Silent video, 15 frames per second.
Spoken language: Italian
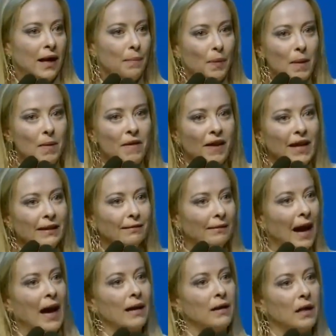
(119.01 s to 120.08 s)
Nei primi
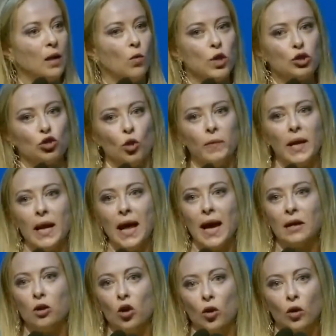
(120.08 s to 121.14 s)
vent'anni di questo
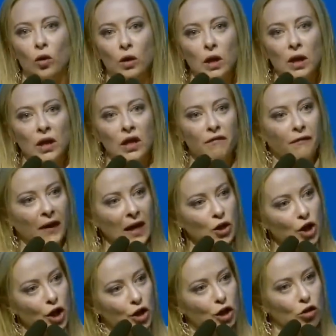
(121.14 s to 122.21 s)
millennio in
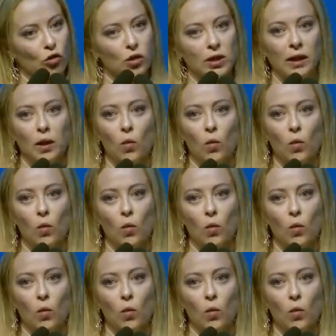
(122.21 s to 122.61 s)
Francia ci sono